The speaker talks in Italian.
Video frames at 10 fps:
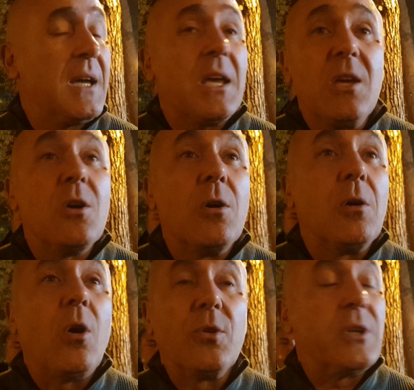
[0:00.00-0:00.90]
Io
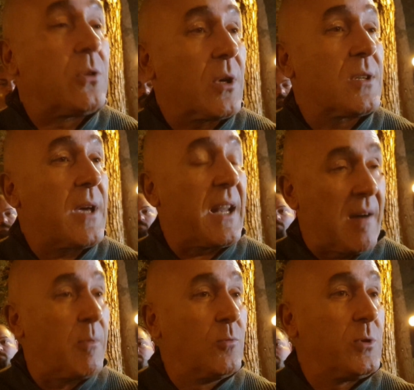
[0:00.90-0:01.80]
ho detto che
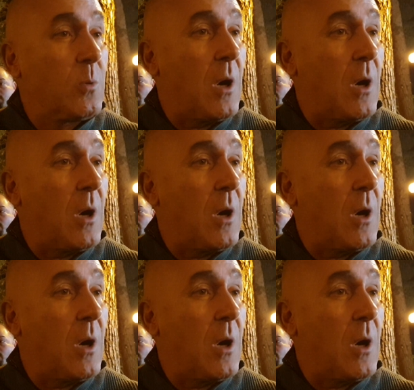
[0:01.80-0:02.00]
eravamo venuti